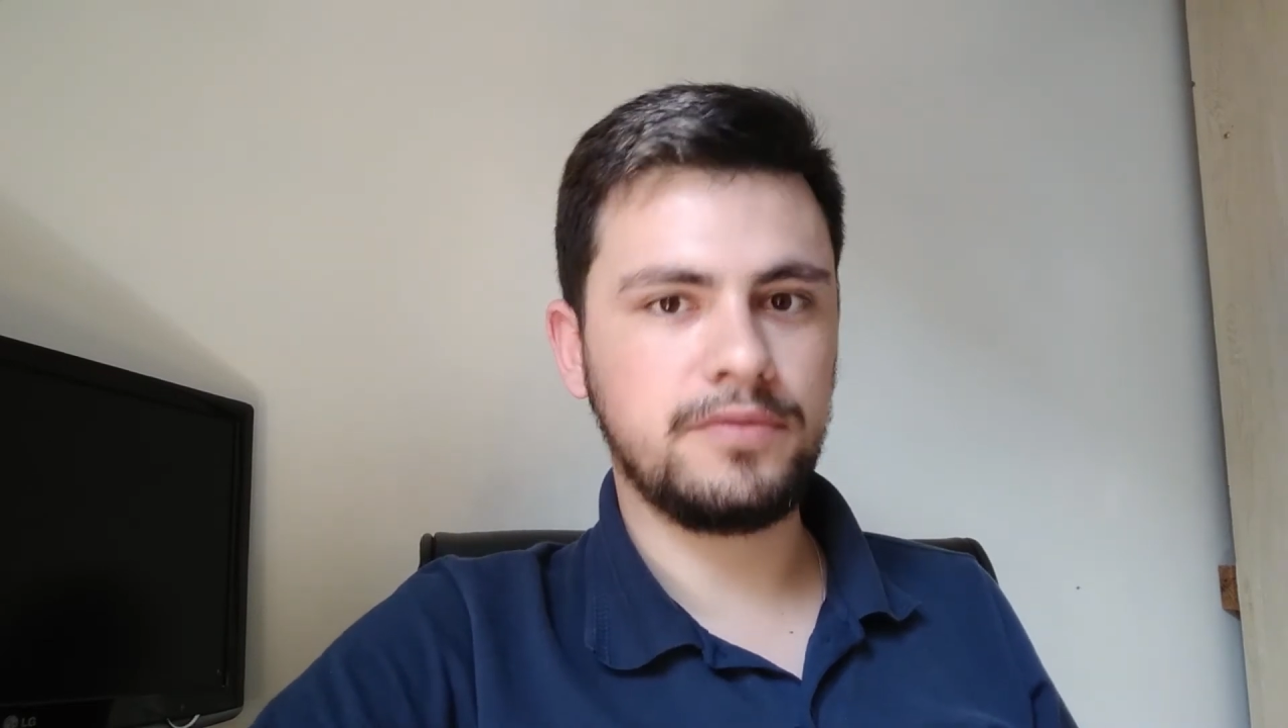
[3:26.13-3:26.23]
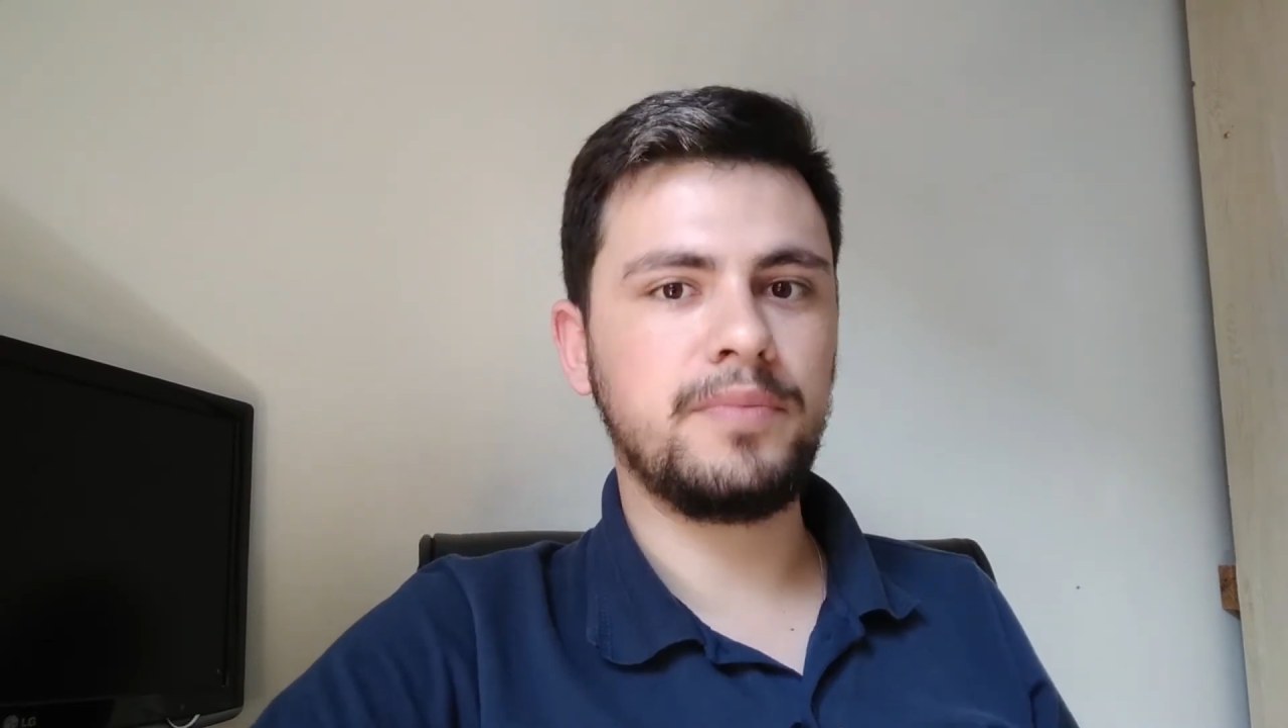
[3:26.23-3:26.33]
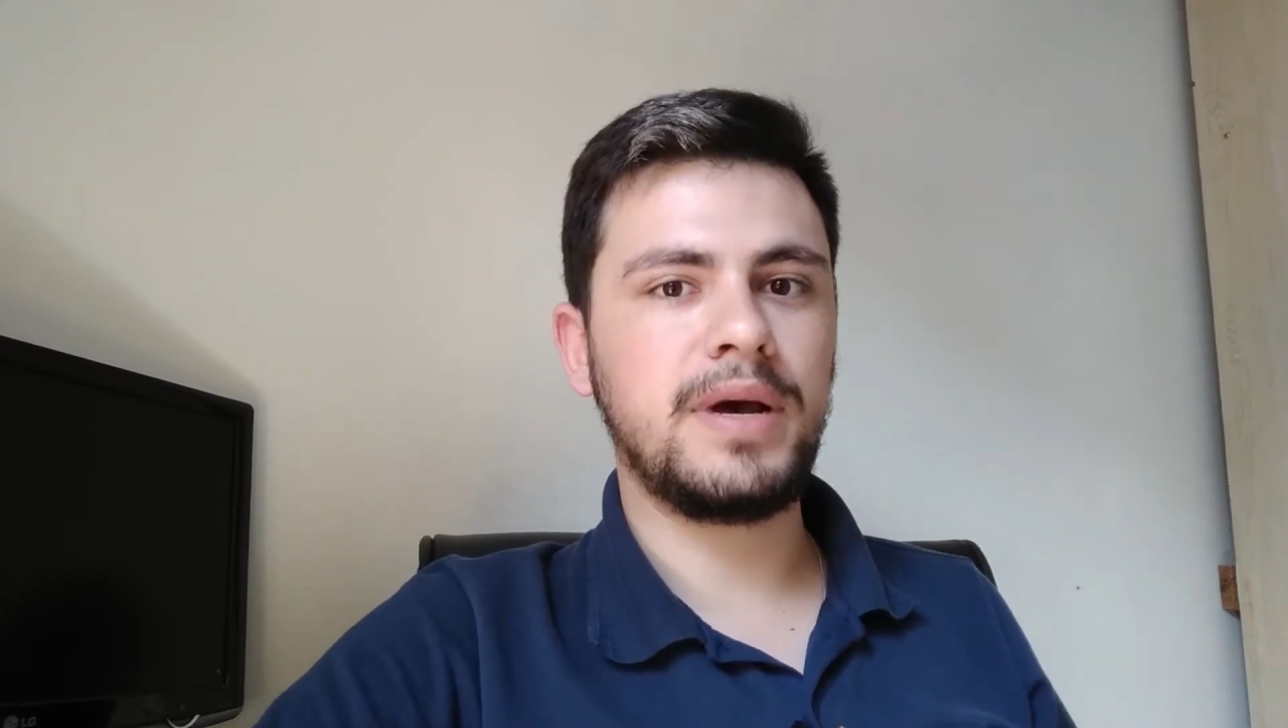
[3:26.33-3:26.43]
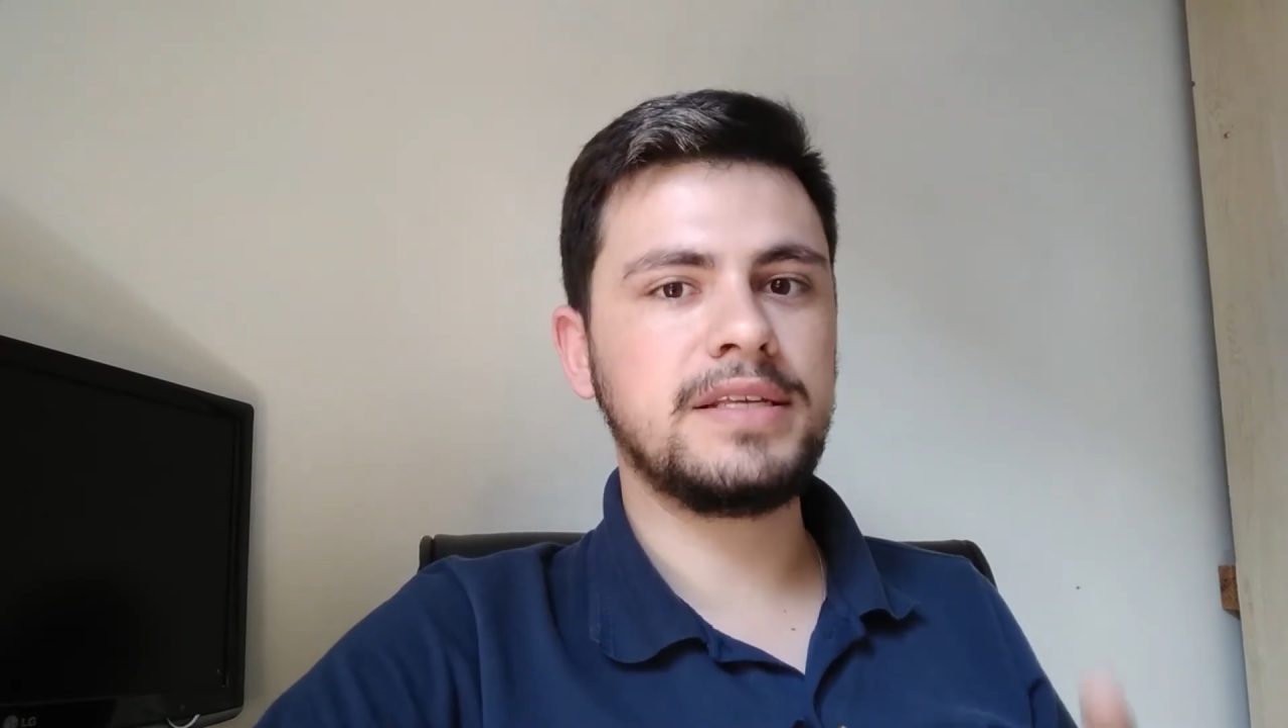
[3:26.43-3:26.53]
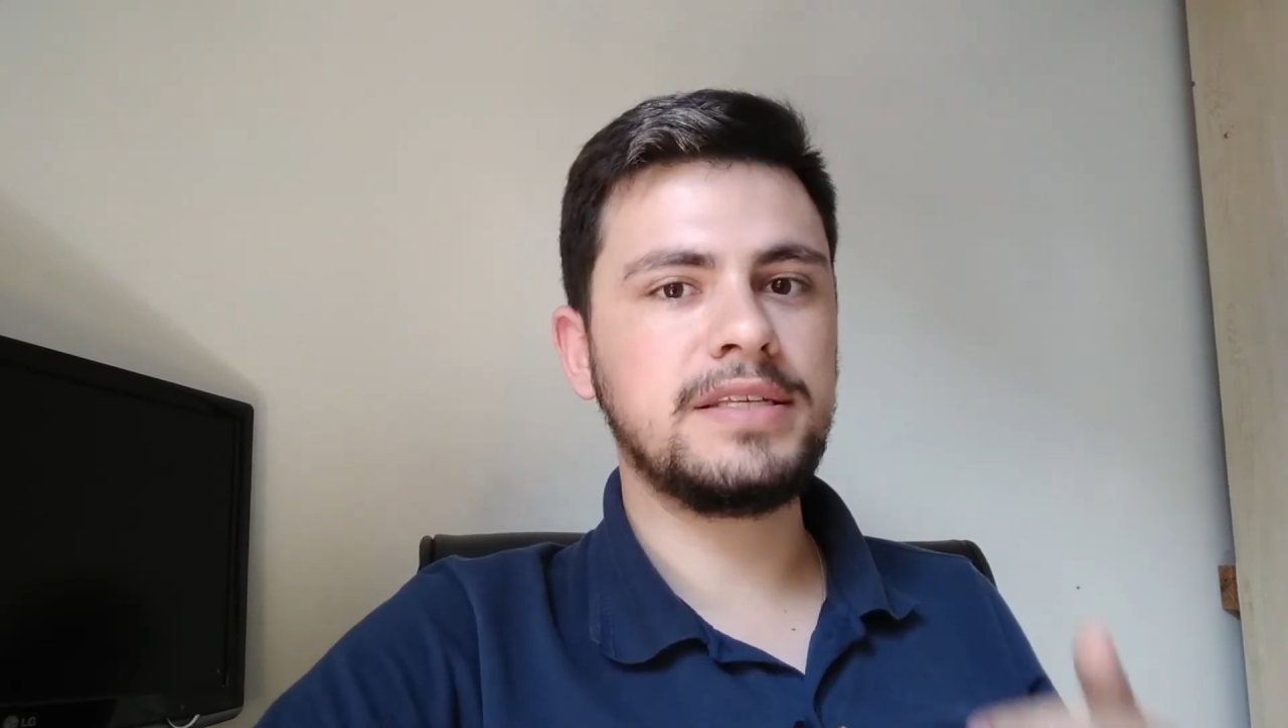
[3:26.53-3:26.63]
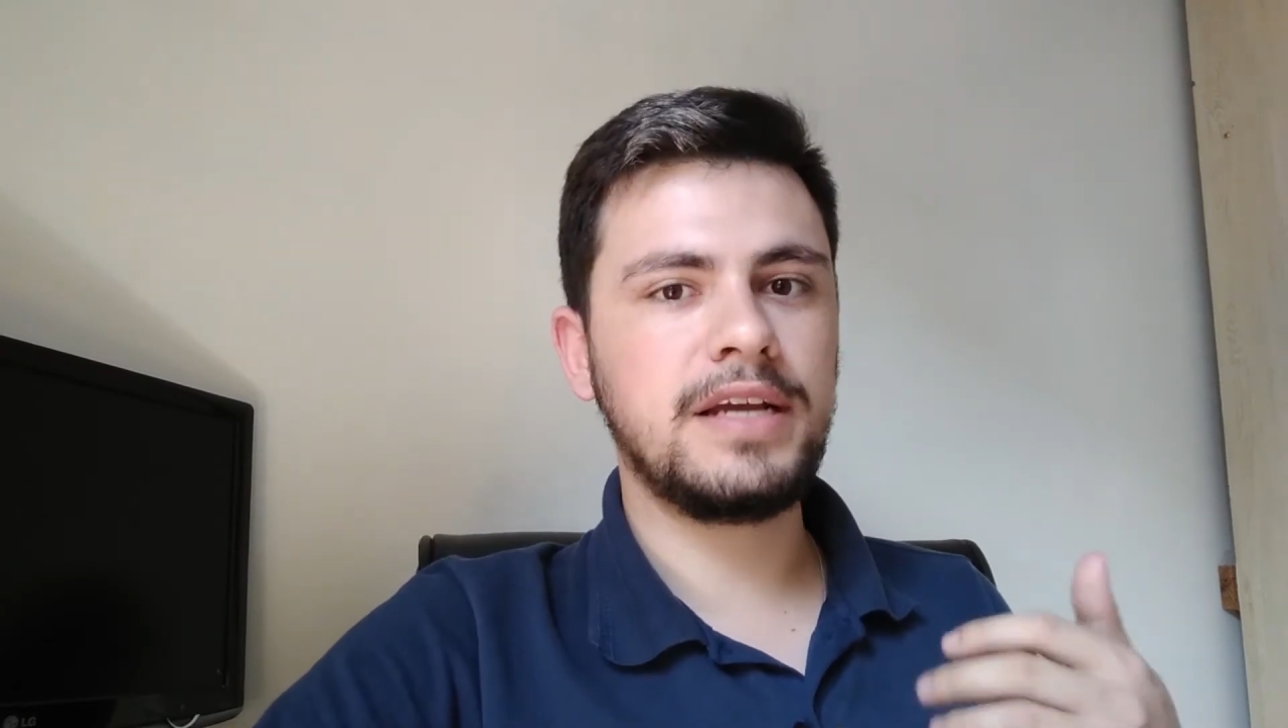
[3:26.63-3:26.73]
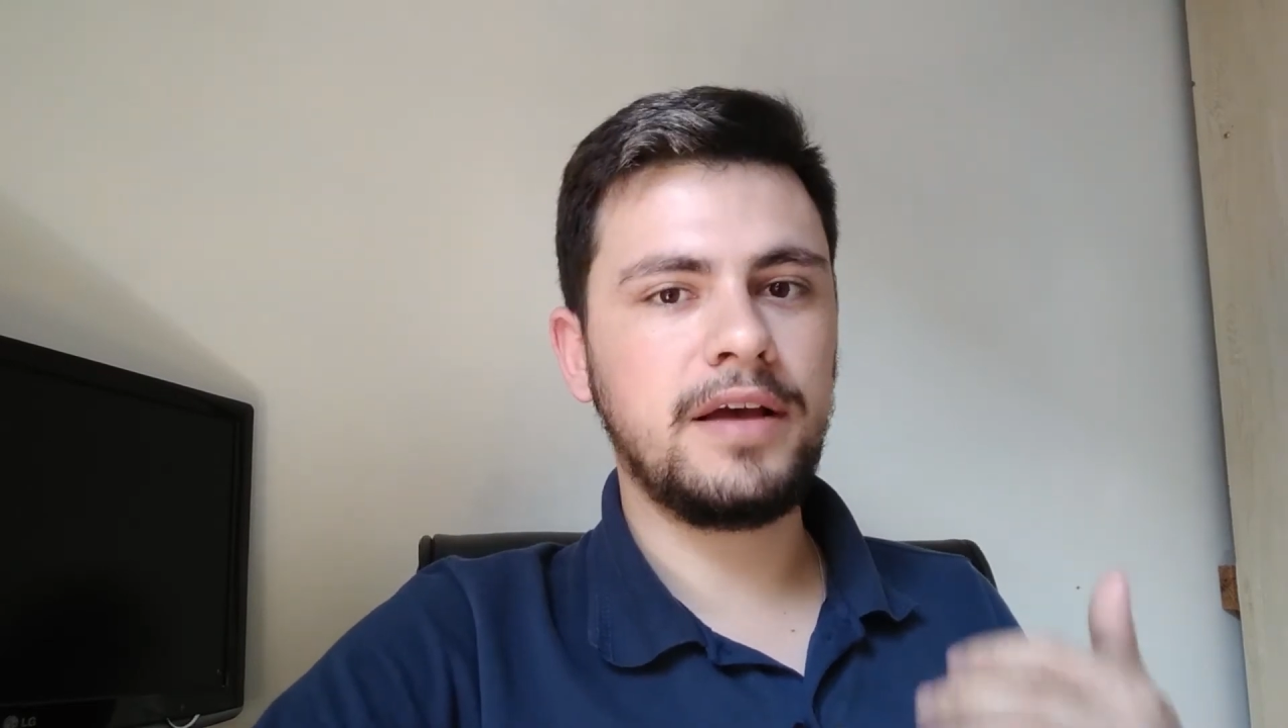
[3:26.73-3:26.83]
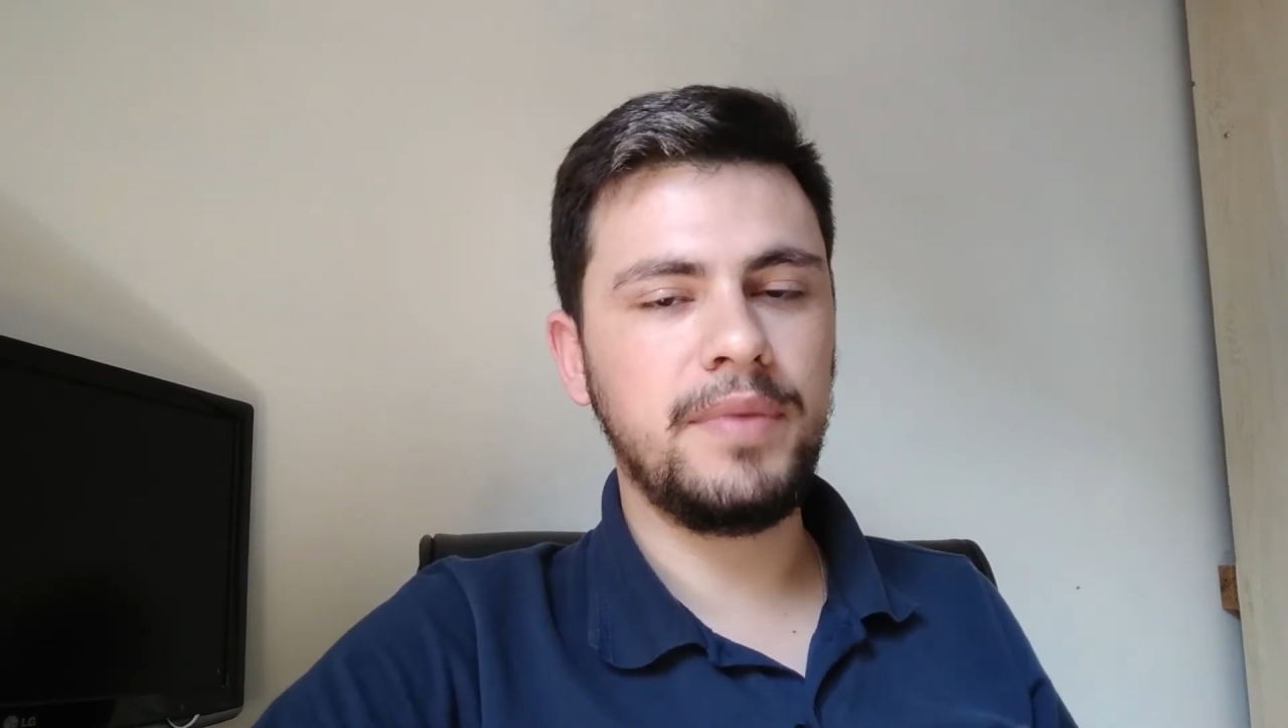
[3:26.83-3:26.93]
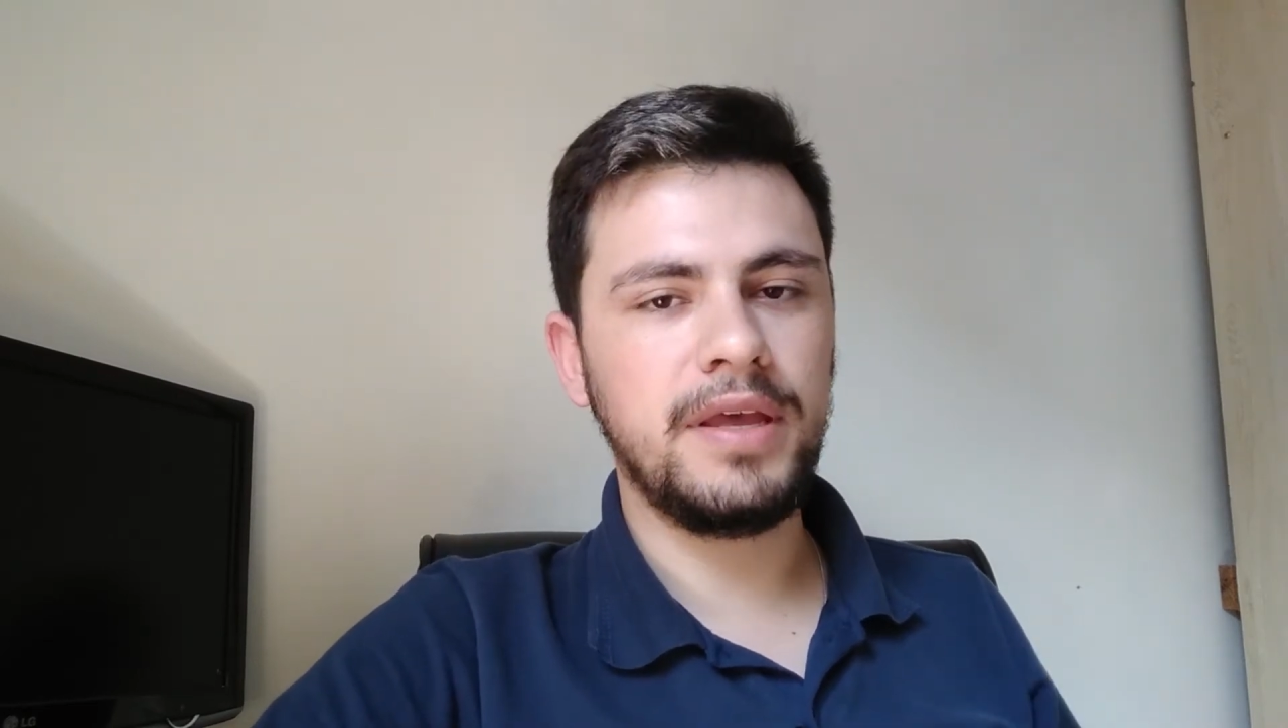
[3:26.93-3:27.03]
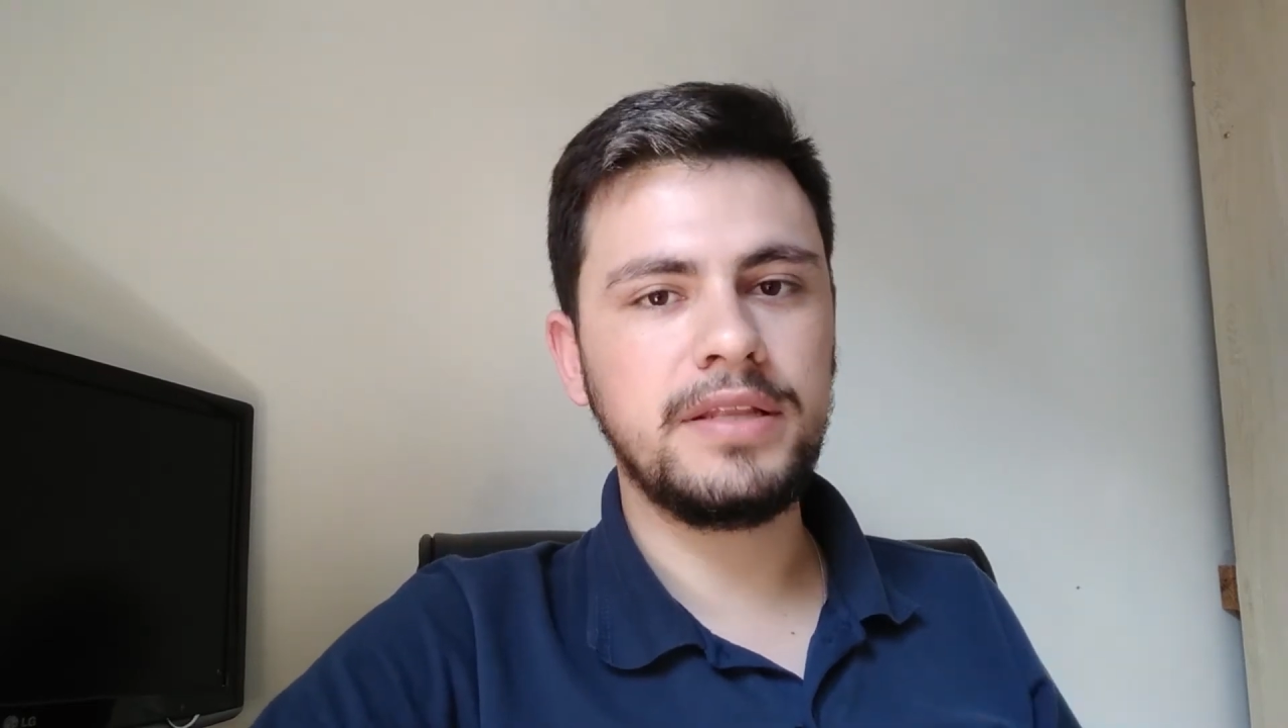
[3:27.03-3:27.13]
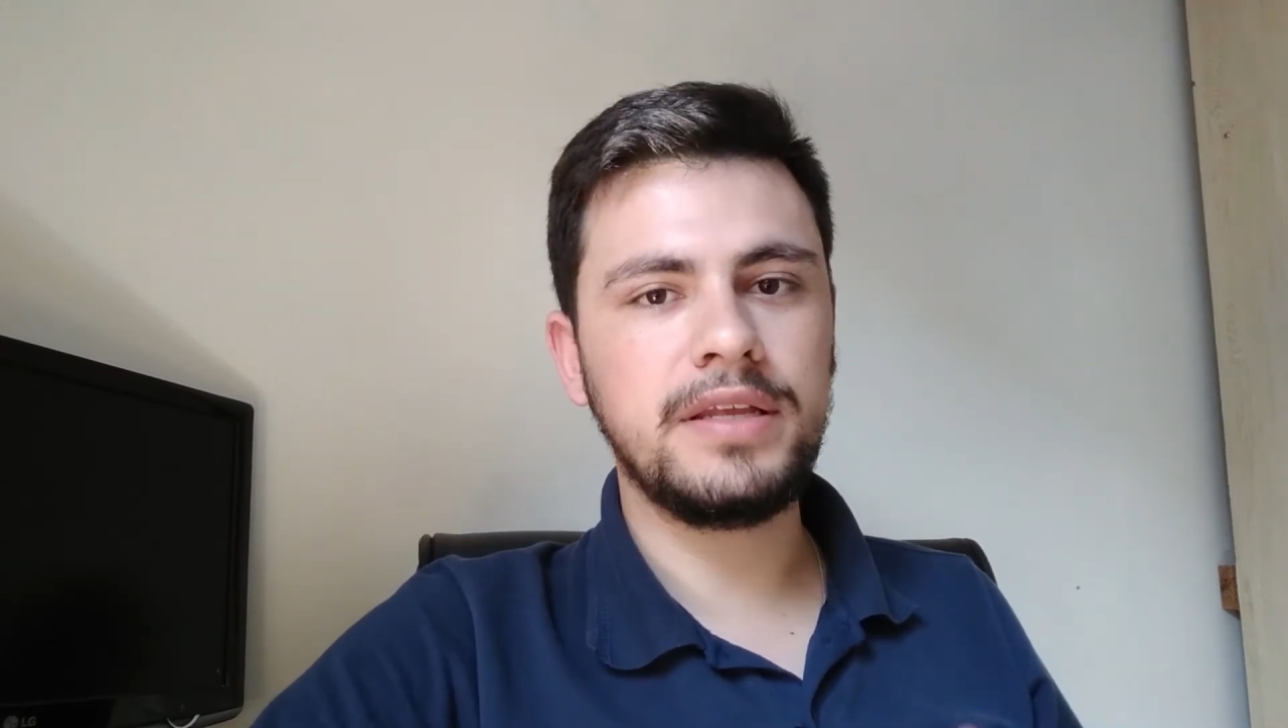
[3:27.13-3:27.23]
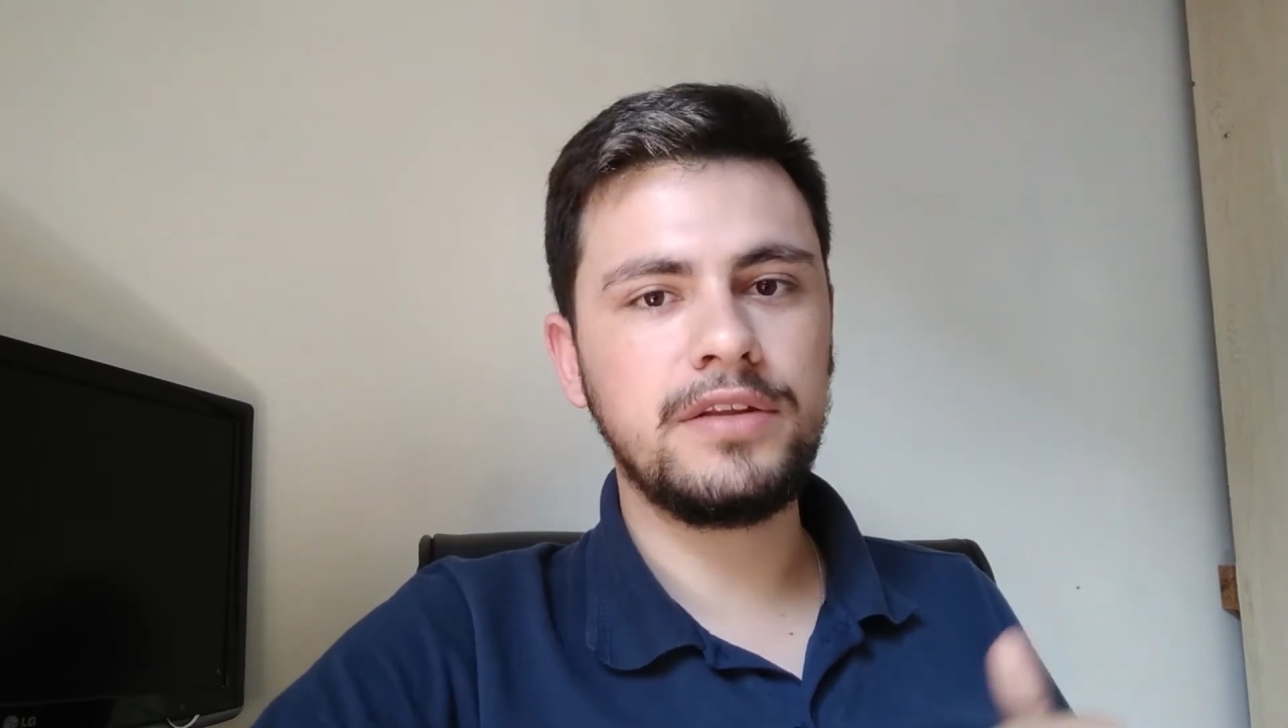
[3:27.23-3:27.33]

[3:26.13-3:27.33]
Basicamente,